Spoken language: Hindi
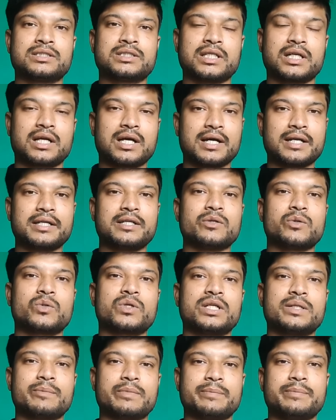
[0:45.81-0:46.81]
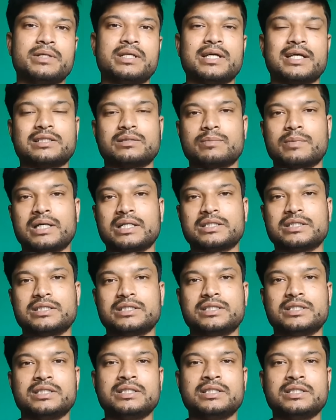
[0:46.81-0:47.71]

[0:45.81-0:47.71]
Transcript: सरकारी नौकरी में भी लात मार दी